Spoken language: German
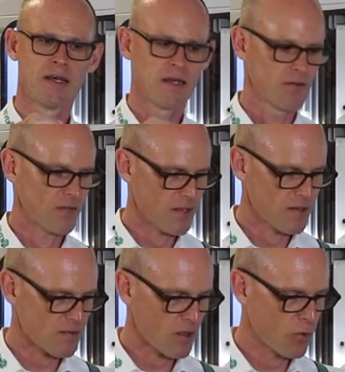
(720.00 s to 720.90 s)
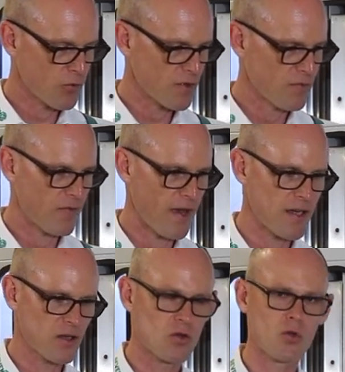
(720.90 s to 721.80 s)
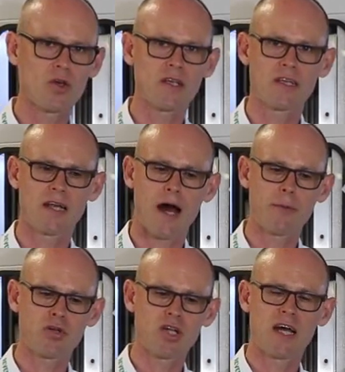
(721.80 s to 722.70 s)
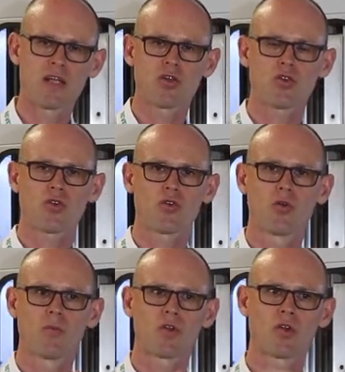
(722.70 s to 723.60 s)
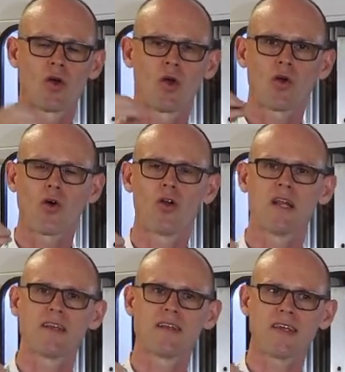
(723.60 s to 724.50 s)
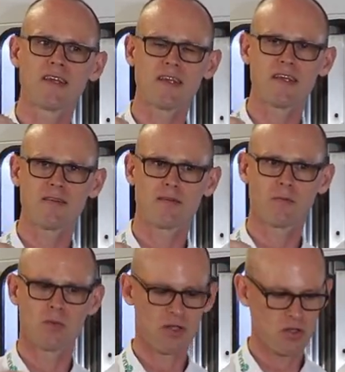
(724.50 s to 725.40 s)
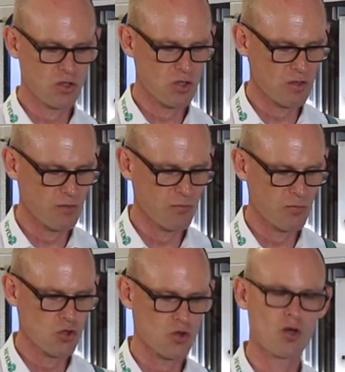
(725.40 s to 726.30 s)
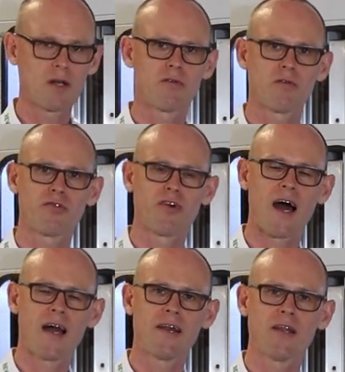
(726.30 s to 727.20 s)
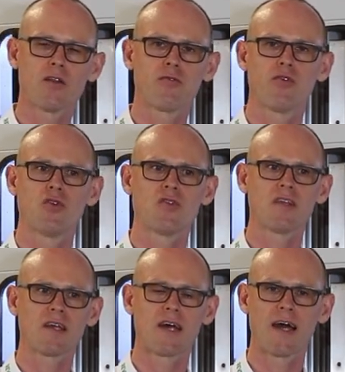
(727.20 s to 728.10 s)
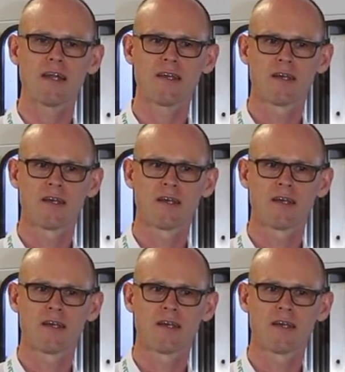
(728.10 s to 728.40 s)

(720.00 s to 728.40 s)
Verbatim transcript: wenn es auf dem Weg durch den Abscheider strömt. Kollidiert es mit schon vorhandener Flüssigkeit,